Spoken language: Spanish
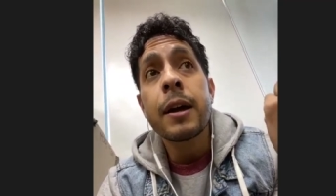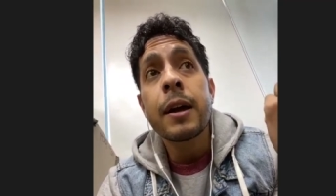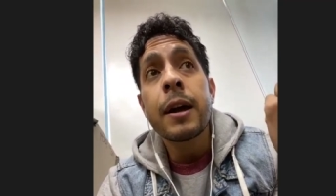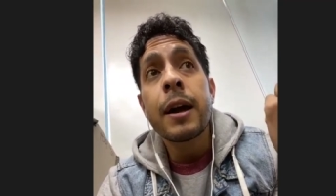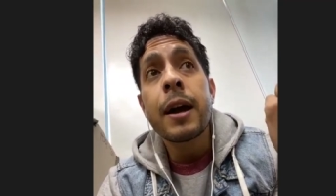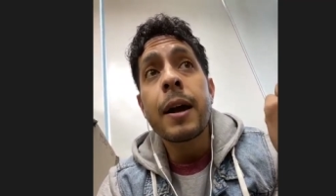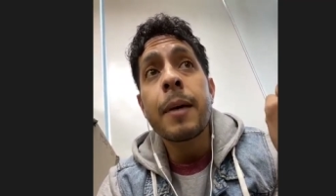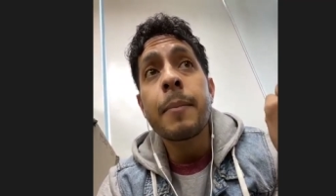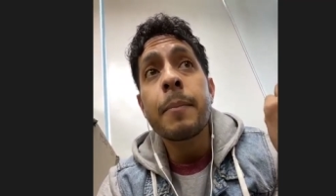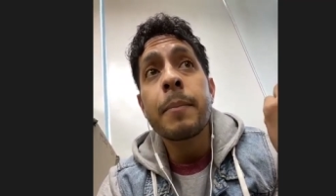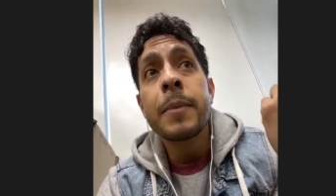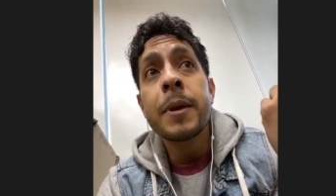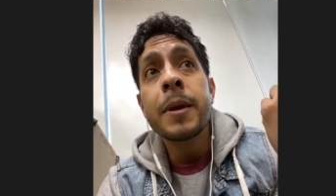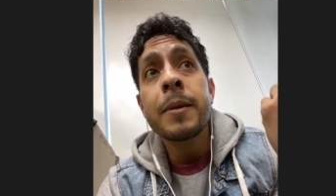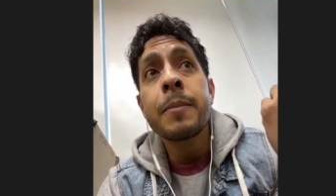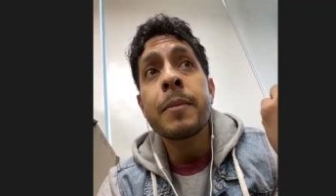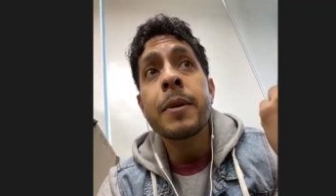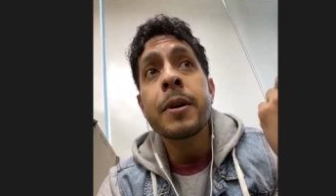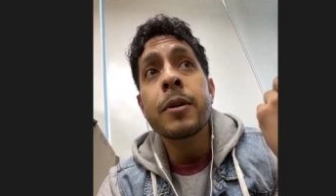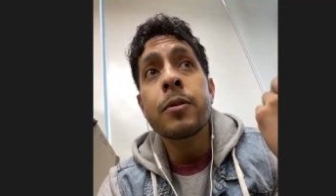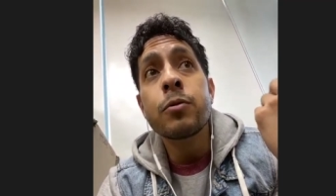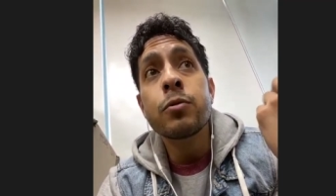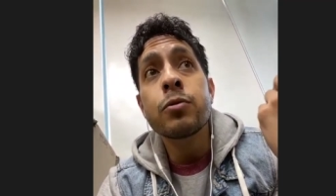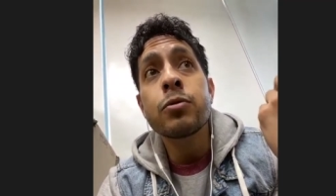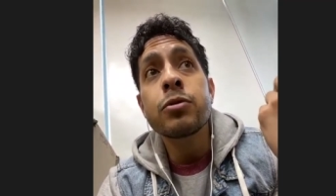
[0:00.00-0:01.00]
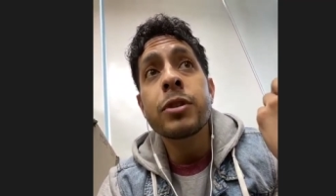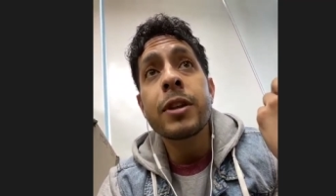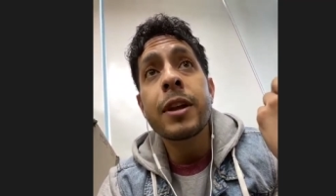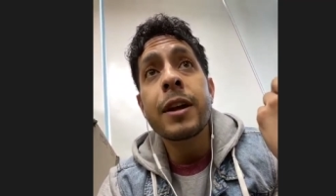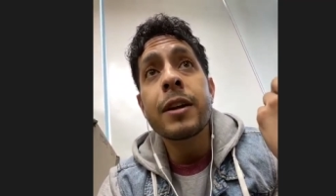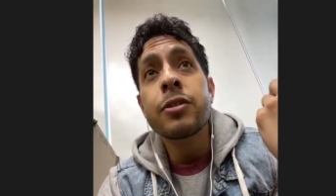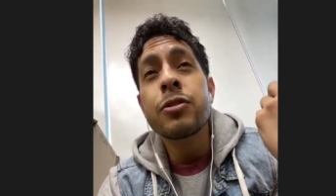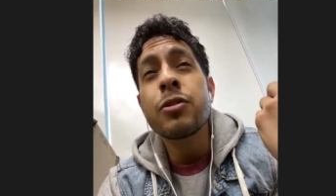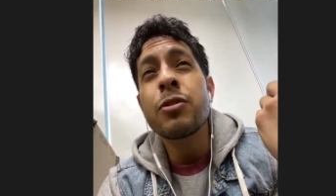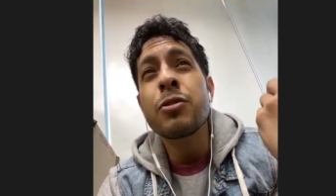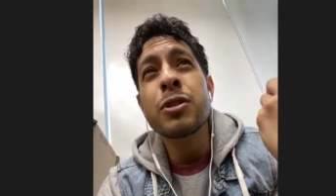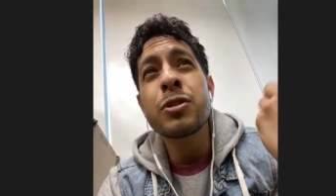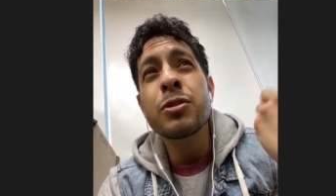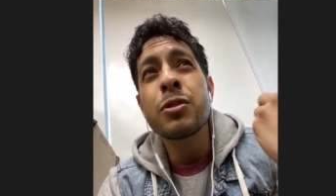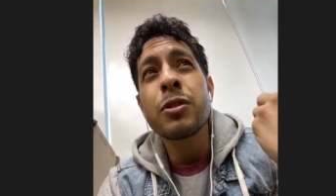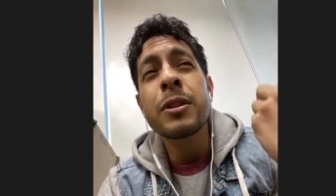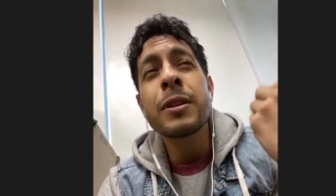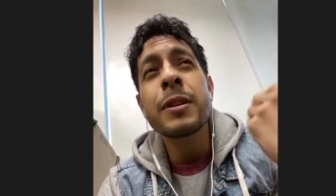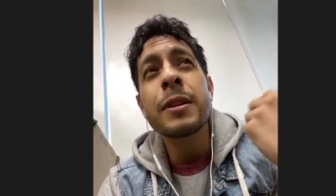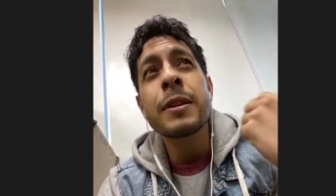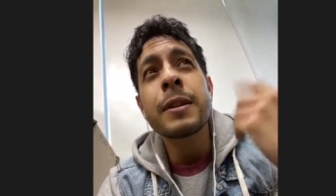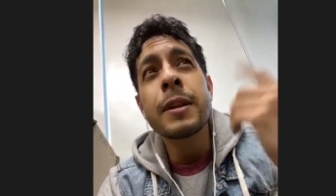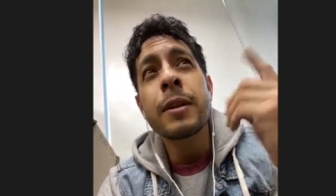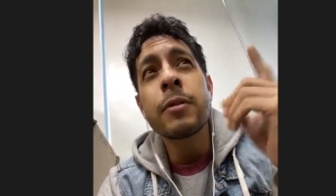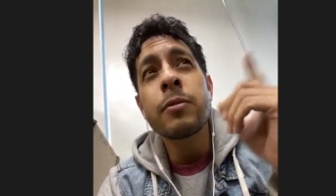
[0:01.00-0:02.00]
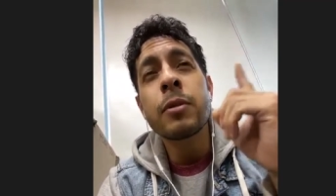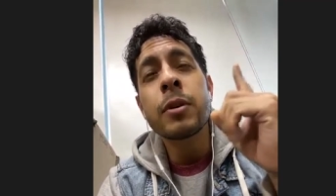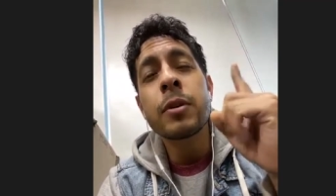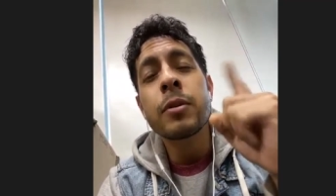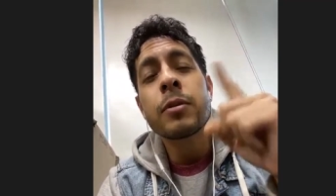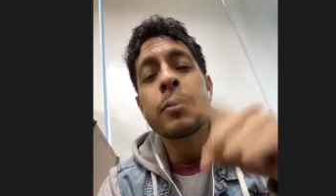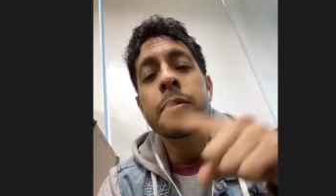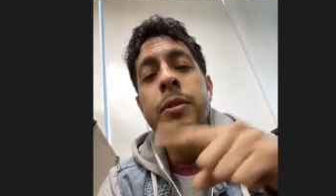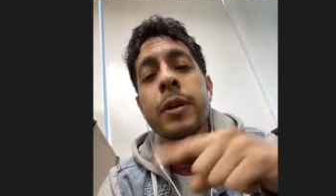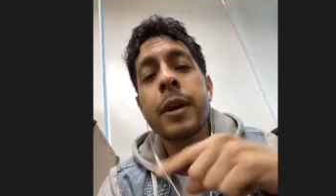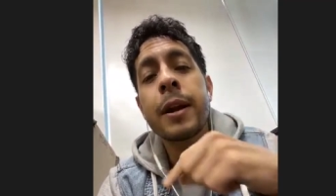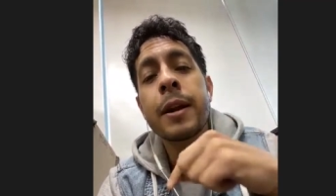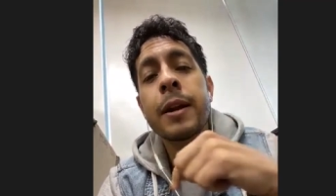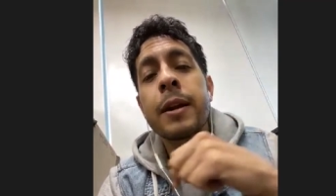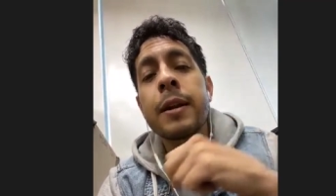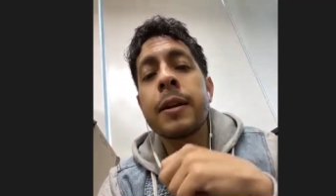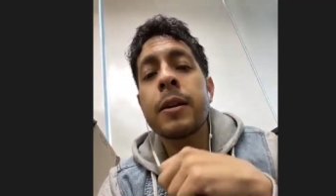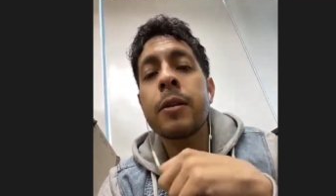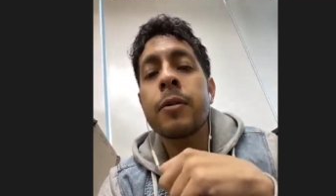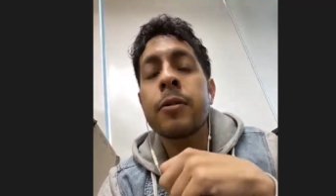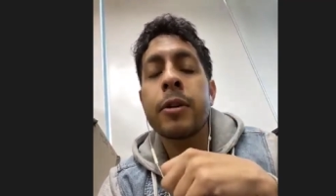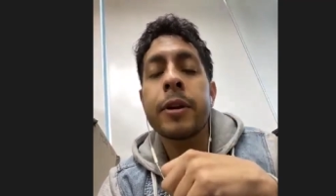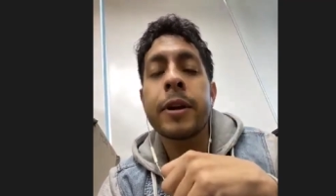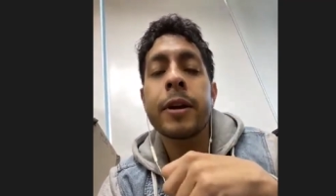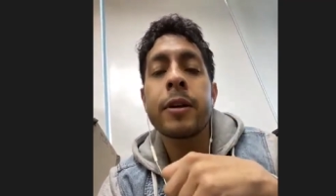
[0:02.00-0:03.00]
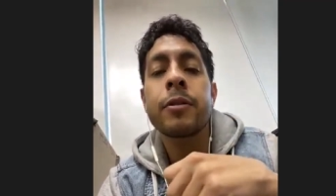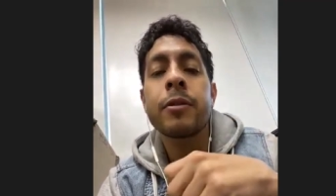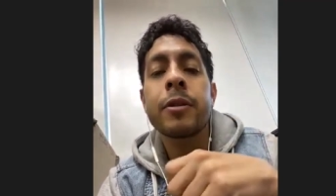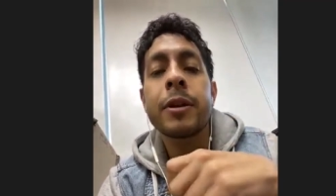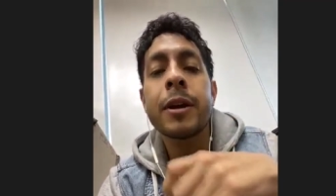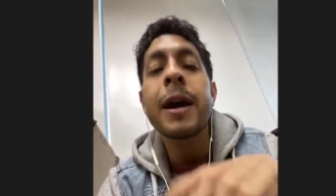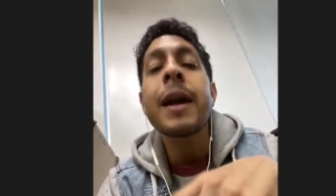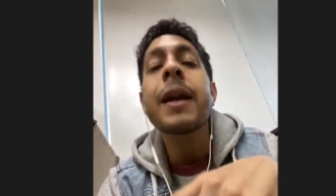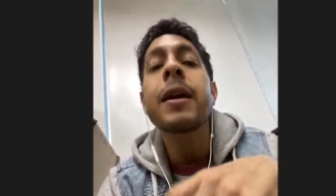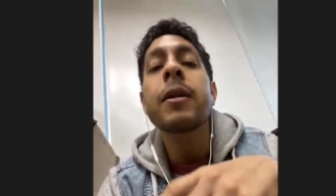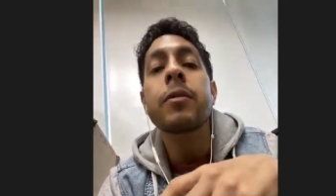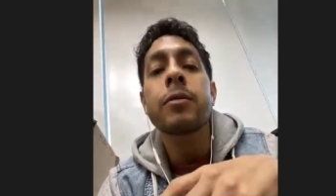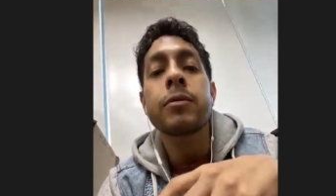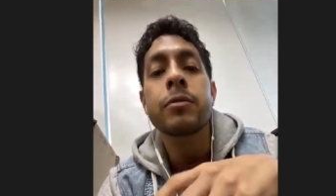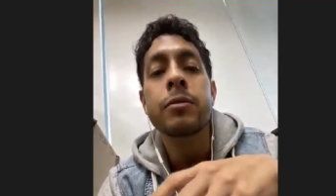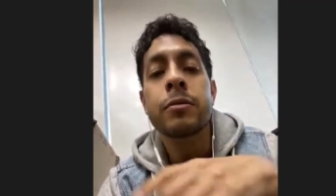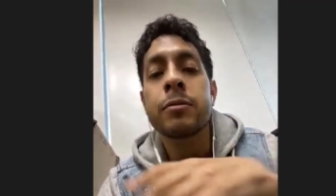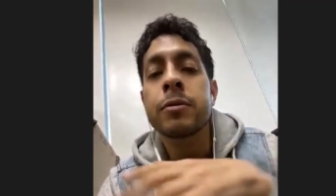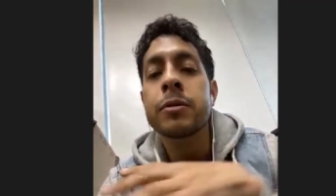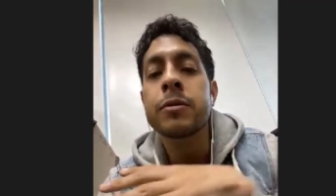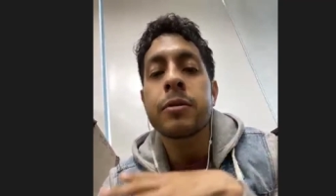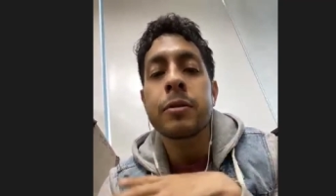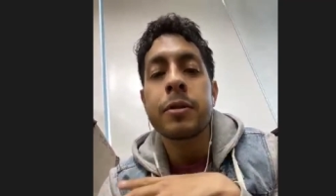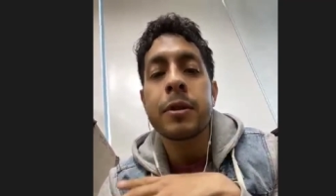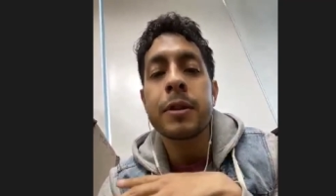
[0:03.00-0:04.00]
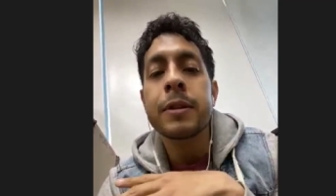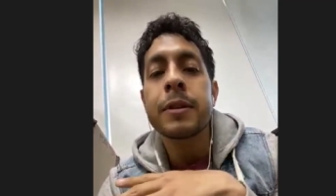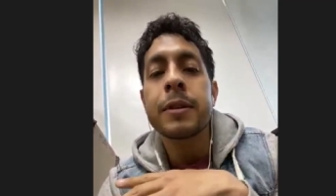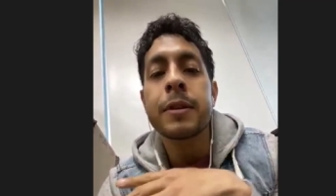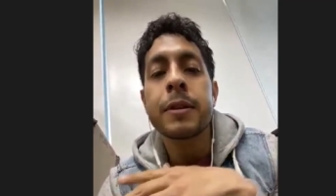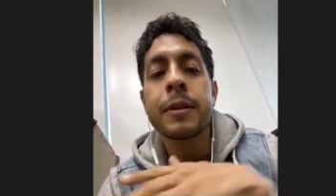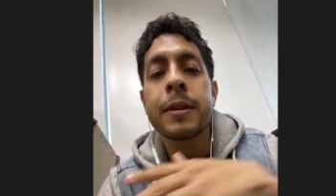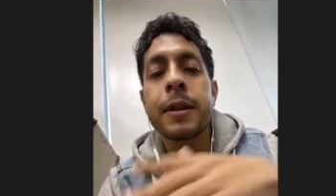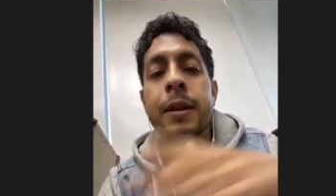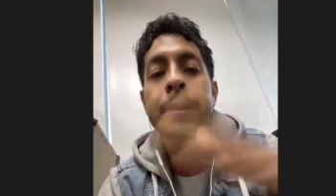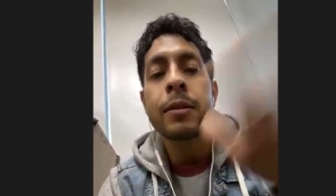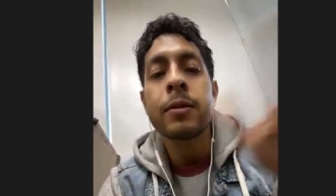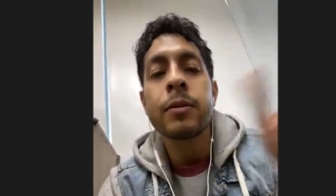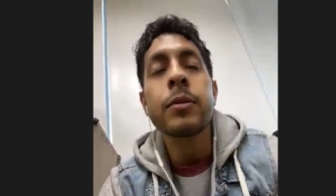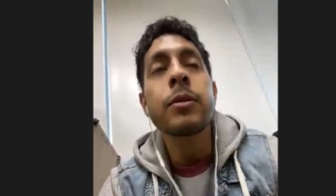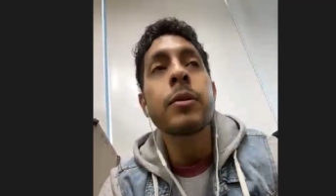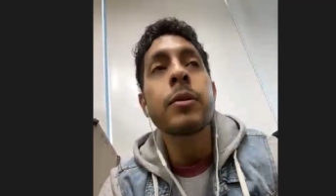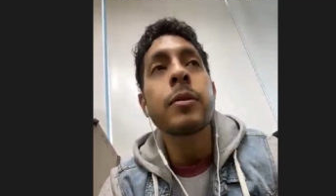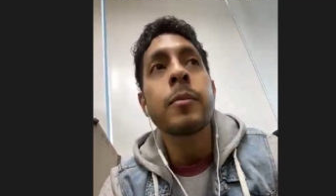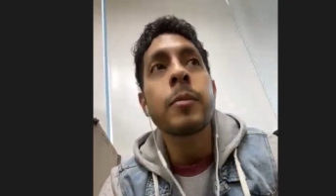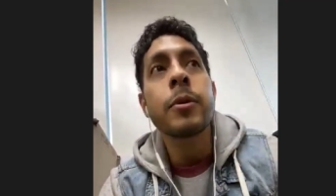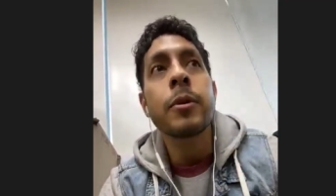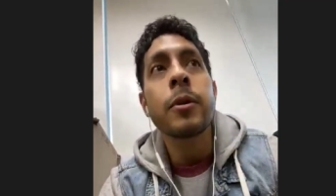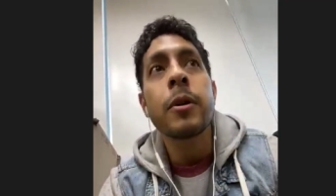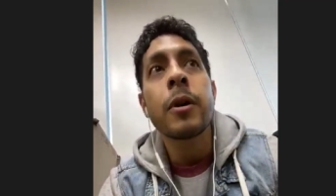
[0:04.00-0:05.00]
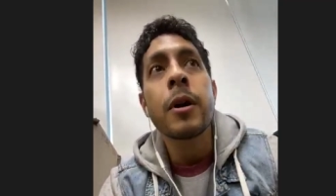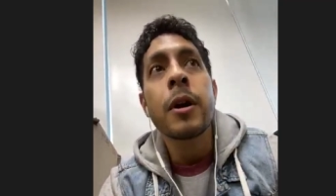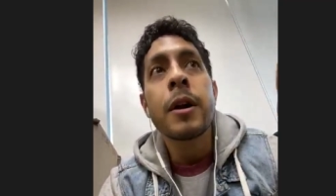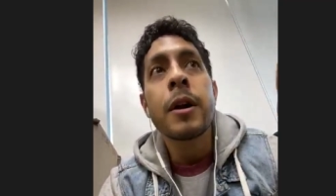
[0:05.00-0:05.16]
a mí me gusta, yo no estoy intentando encontrar el hilo negro de algo, yo no estoy intentando como